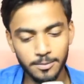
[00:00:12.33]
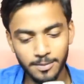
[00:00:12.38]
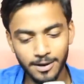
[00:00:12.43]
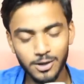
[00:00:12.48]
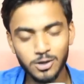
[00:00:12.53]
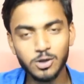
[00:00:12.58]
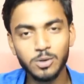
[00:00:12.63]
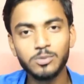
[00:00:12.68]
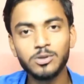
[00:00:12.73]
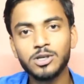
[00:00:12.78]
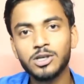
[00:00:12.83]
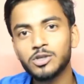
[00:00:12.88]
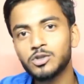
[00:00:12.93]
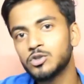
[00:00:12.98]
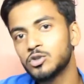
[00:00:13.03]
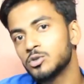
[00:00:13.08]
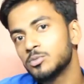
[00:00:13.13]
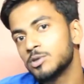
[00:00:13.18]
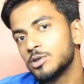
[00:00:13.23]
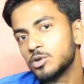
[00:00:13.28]
আর বাল
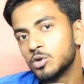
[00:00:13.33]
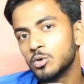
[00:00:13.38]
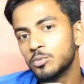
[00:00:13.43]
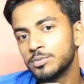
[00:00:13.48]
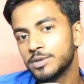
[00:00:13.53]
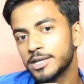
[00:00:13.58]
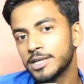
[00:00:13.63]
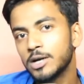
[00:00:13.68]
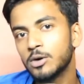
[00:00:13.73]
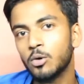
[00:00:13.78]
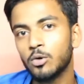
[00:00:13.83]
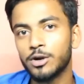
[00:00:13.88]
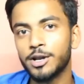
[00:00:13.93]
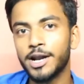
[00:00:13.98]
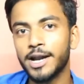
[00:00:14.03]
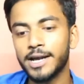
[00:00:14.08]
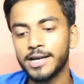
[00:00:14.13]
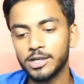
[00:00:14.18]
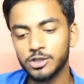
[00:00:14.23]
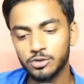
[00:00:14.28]
শব্দটা যদি তুমি ঘুম থেকে
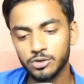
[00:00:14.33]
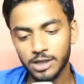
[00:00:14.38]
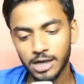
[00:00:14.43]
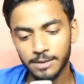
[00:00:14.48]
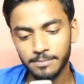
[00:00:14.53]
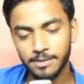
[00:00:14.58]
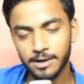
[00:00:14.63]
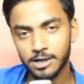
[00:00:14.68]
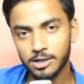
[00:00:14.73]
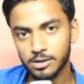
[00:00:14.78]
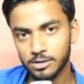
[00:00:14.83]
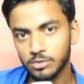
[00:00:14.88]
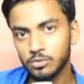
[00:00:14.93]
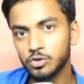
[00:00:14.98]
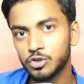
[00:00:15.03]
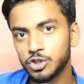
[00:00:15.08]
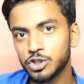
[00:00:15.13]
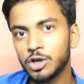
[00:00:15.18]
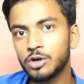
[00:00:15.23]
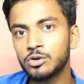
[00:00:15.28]
ওঠার আগে যদি একবার
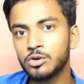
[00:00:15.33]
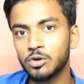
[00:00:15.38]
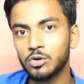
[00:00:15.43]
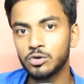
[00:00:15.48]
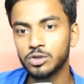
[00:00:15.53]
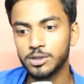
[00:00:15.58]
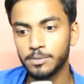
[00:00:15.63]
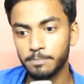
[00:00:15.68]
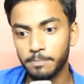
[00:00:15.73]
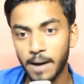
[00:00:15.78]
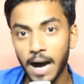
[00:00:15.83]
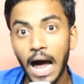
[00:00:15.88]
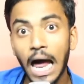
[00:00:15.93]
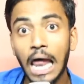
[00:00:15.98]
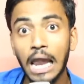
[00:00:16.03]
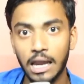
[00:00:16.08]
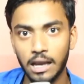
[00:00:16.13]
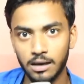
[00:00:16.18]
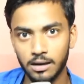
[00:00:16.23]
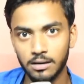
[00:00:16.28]
উচ্চারণ করো যে
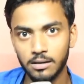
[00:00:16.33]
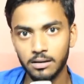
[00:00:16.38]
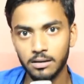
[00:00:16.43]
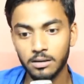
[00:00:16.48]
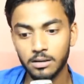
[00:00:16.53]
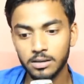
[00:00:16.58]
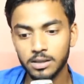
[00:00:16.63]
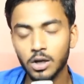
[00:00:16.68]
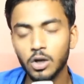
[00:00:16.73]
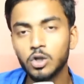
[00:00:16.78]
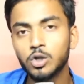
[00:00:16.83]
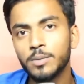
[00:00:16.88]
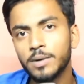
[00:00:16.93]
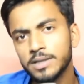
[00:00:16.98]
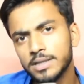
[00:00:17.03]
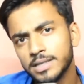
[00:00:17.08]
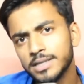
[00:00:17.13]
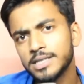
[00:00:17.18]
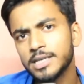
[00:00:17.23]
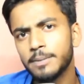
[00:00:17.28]
বাল তাহলে
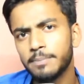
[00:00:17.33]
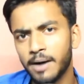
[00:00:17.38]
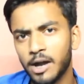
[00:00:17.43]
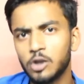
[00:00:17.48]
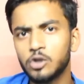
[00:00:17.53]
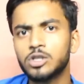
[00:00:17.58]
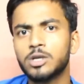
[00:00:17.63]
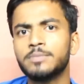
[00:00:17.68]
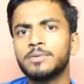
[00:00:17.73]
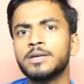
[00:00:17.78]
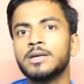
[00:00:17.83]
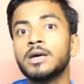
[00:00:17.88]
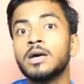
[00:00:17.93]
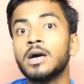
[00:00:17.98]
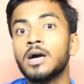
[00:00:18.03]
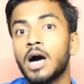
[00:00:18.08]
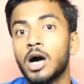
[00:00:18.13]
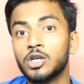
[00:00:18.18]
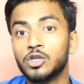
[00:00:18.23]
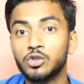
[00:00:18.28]
তোমার দিনটা ভালো যাবে
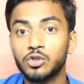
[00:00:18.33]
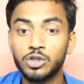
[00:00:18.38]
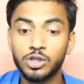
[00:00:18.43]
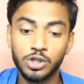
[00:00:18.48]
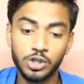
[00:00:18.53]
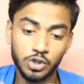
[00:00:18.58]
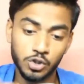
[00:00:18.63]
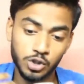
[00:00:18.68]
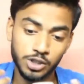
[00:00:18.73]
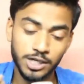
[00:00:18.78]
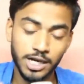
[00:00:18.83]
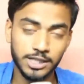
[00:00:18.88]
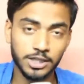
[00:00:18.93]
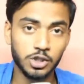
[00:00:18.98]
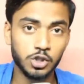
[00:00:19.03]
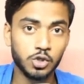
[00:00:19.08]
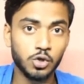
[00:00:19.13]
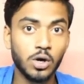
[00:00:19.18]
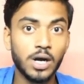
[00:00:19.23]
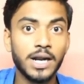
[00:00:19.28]
আর যদি
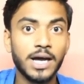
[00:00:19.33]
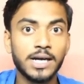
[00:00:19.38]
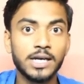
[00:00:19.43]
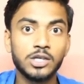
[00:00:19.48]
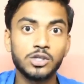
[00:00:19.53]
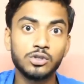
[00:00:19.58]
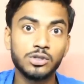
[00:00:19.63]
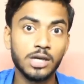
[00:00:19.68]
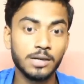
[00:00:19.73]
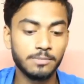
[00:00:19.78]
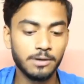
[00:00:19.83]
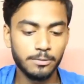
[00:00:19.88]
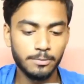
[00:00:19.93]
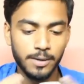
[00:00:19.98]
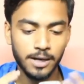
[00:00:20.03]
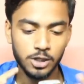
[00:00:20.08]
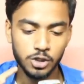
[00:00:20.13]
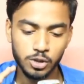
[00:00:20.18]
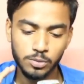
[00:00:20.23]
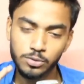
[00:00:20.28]
রাতে শোয়ার আগে যদি
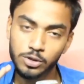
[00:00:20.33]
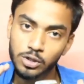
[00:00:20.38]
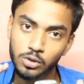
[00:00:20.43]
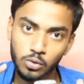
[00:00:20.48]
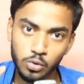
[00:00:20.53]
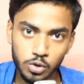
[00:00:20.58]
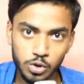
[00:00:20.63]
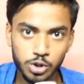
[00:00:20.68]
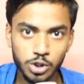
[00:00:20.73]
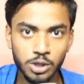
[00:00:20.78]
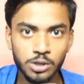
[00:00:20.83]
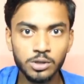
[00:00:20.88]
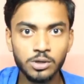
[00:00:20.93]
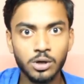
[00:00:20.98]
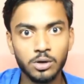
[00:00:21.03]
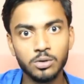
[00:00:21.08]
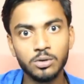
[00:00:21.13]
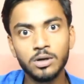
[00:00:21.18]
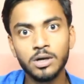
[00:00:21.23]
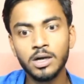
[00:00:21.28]
একবার বাল শব্দটা
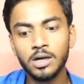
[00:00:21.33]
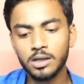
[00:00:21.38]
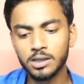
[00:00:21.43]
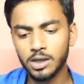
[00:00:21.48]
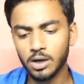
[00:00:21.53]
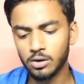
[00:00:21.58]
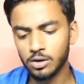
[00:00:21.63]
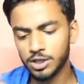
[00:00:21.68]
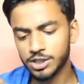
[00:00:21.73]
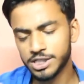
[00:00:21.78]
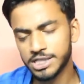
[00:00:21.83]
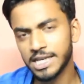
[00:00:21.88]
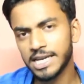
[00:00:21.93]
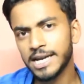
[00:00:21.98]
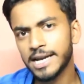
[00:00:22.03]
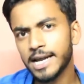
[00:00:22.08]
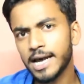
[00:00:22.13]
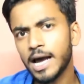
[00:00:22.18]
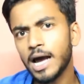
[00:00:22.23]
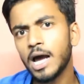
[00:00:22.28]
উচ্চারণ করো তাহলে
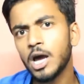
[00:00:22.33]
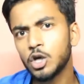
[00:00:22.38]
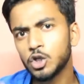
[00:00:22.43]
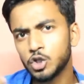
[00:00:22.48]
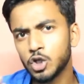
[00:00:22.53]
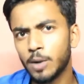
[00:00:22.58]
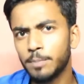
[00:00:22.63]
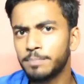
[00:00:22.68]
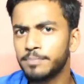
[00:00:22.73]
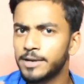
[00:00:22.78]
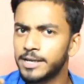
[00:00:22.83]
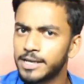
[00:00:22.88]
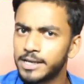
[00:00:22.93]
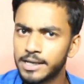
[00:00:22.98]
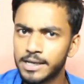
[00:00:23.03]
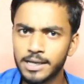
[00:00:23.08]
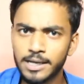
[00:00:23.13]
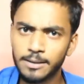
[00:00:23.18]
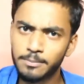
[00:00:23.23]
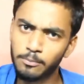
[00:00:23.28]
ছেলেরা
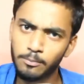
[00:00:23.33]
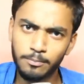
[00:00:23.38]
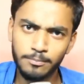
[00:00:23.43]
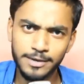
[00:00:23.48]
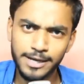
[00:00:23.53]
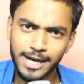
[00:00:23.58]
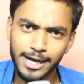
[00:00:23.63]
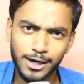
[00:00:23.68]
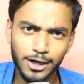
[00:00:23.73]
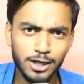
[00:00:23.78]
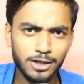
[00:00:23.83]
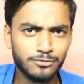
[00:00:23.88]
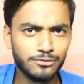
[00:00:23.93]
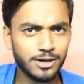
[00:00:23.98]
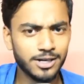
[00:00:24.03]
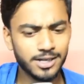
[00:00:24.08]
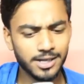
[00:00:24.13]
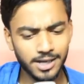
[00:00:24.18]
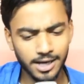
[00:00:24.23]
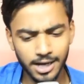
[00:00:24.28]
স্বপ্নে মিয়া
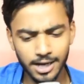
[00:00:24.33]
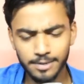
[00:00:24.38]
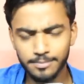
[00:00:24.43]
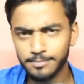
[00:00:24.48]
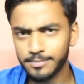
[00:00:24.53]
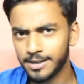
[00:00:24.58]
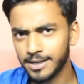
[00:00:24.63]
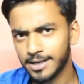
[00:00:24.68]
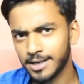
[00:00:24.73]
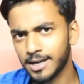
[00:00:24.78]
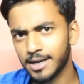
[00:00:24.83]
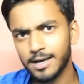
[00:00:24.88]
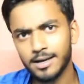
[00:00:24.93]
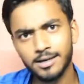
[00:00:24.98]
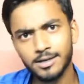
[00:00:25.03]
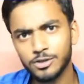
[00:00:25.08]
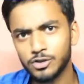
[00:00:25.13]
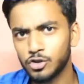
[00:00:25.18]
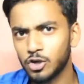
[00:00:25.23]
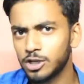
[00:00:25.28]
খলিফাকে আর
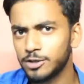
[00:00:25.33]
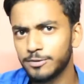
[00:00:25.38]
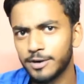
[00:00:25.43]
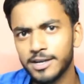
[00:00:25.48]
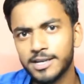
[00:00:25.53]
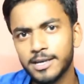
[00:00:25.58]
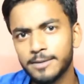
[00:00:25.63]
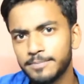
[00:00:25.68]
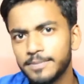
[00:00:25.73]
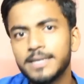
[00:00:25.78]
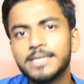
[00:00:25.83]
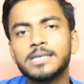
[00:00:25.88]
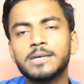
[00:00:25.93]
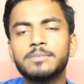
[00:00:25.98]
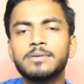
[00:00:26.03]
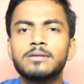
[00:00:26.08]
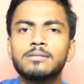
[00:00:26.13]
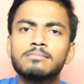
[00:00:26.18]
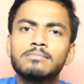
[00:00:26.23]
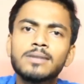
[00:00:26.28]
মেয়েরা জনি ভাইকে
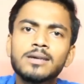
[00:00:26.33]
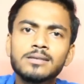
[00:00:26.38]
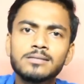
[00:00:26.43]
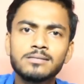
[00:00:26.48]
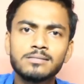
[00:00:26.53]
পেয়ে যাবে